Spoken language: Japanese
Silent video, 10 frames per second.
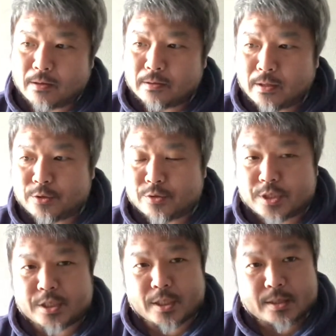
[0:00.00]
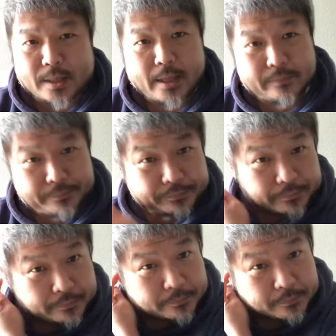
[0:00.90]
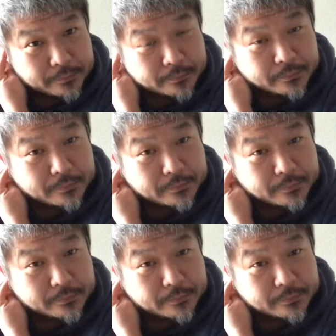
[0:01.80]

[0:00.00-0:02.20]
で11時ですね。うん